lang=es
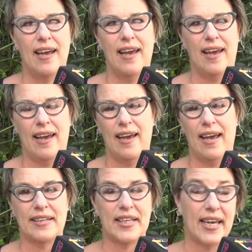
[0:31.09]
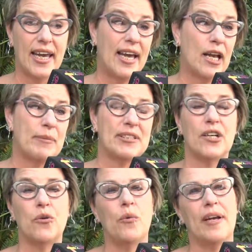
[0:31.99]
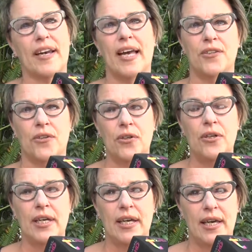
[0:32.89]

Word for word: eh, a tejer, a pasar un buen rato,